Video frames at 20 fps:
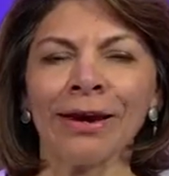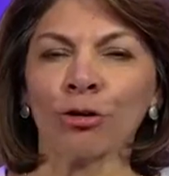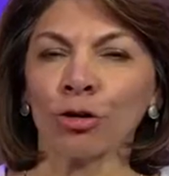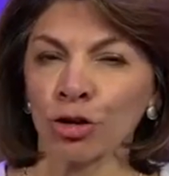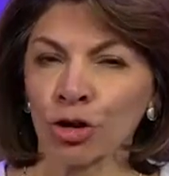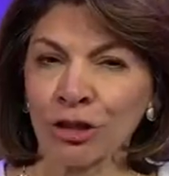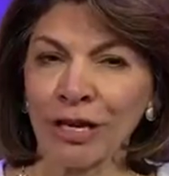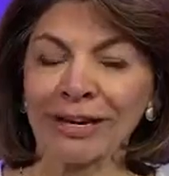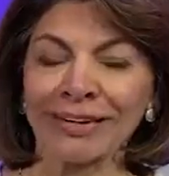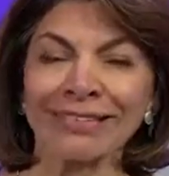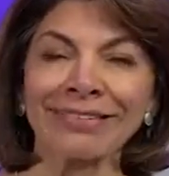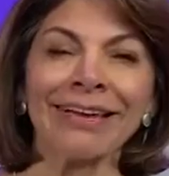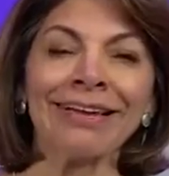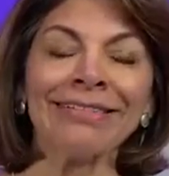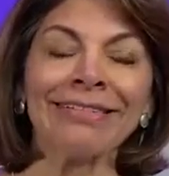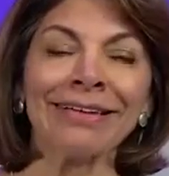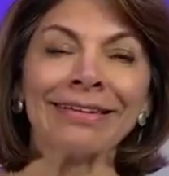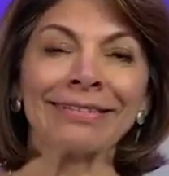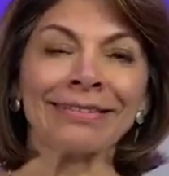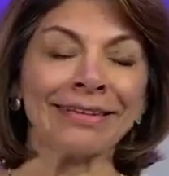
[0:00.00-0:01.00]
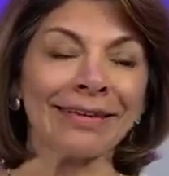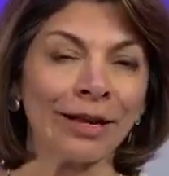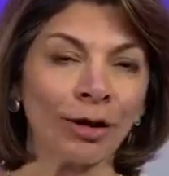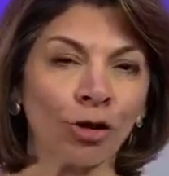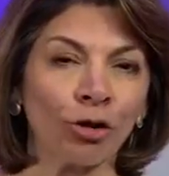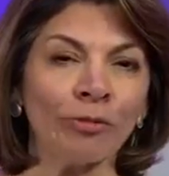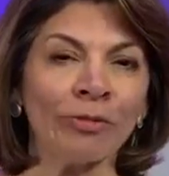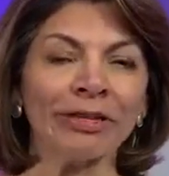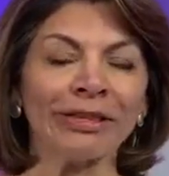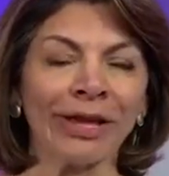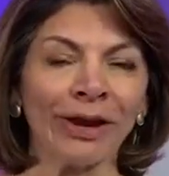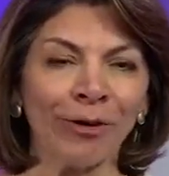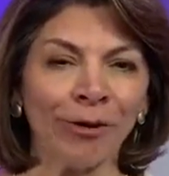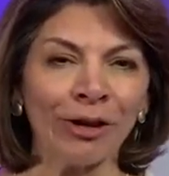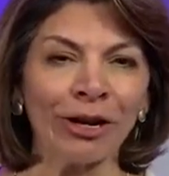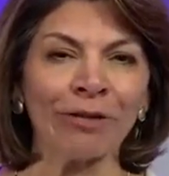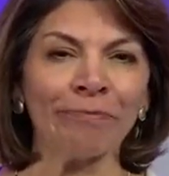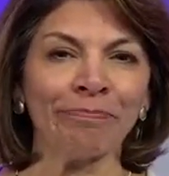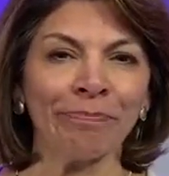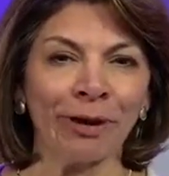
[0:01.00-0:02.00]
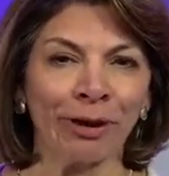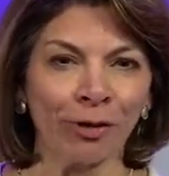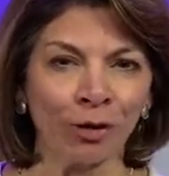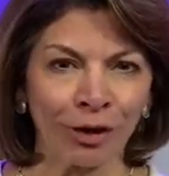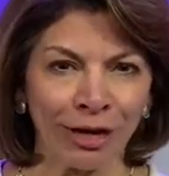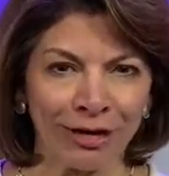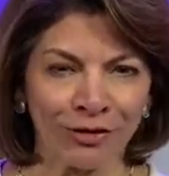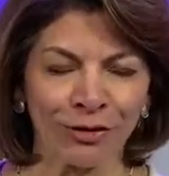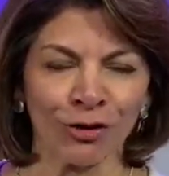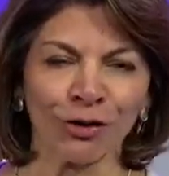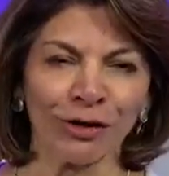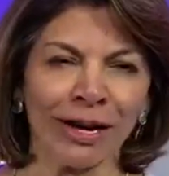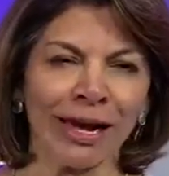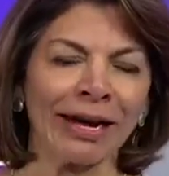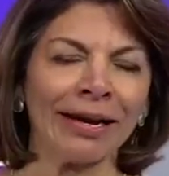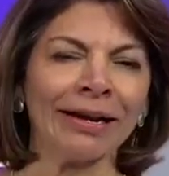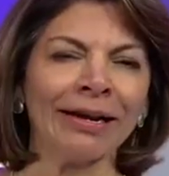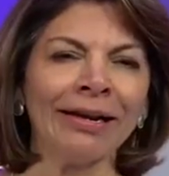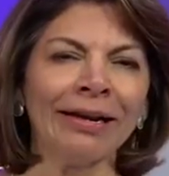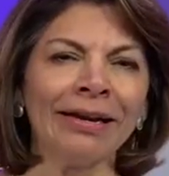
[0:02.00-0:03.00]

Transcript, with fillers: costarricenses y del Comité Olímpico Nacional.